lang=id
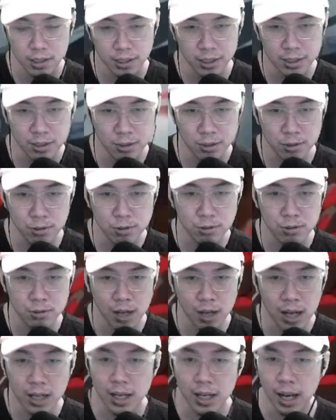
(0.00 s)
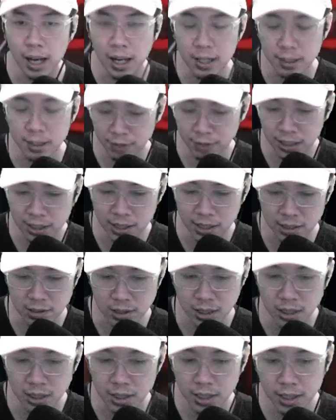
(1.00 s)
itu agak ada flicker
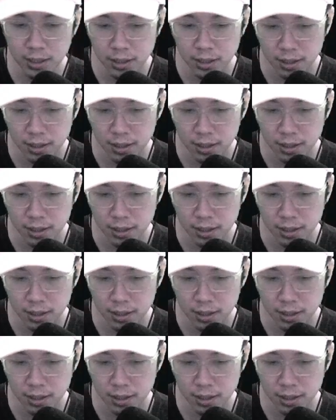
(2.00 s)
sedikit